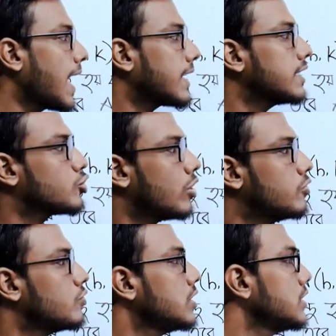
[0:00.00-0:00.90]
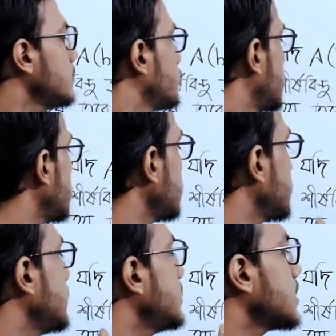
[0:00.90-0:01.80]
একটা সমকোণী ত্রিভুজের
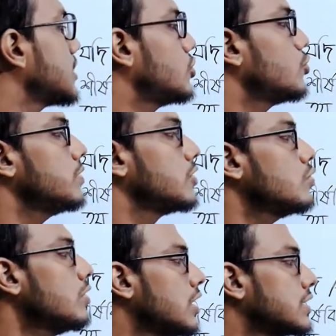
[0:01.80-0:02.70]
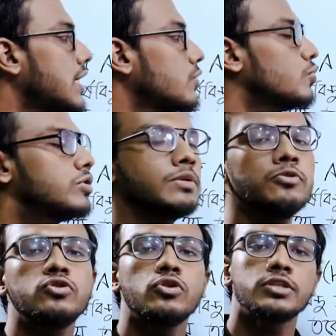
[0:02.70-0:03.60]
তিনটা শীর্ষবিন্দু যার
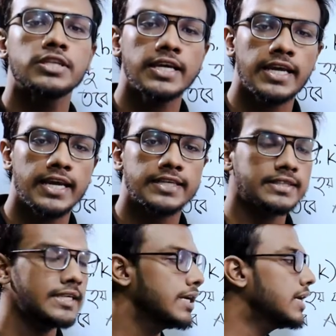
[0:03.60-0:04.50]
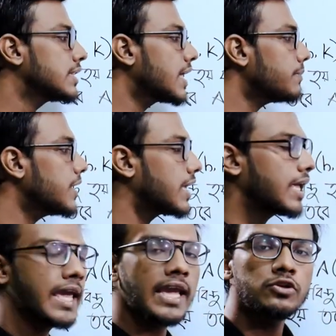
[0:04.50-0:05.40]
অতিভুজ হচ্ছে এসি তার মানে
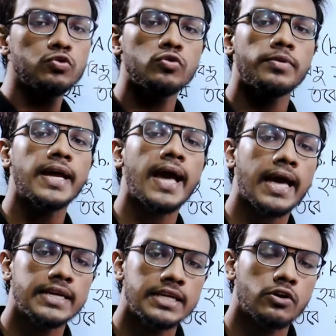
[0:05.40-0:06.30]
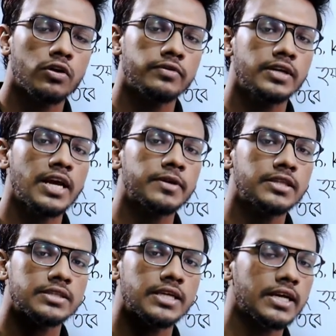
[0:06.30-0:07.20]
এইটুকু ভাইয়া আইডিয়া অলরেডি
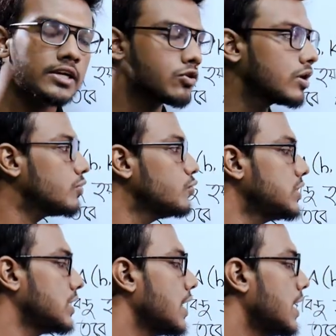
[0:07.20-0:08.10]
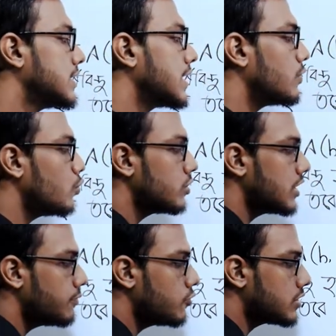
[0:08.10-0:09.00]
আমাদের জেনারেট করা উচিত যে
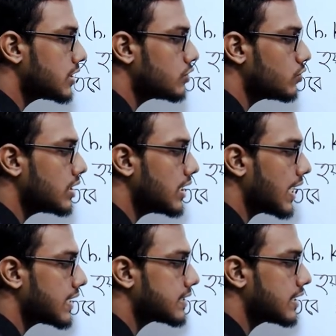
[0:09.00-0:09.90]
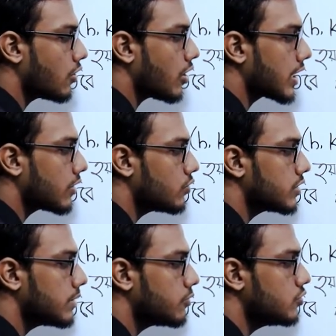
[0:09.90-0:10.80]
অতিভুজটা যদি এসি হয়
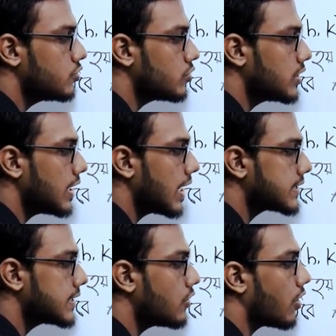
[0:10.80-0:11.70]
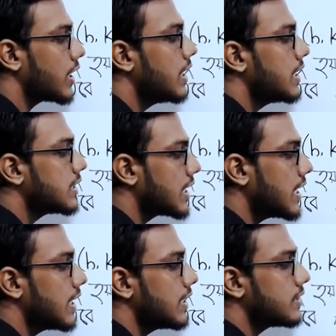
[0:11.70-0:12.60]
অতিভুজ যদি এসি হয়
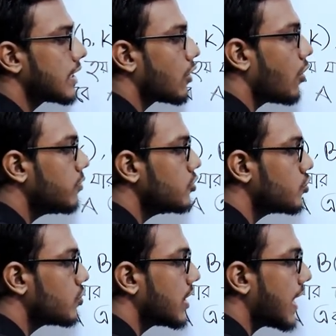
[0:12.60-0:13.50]
সেই ক্ষেত্রে অবশ্যই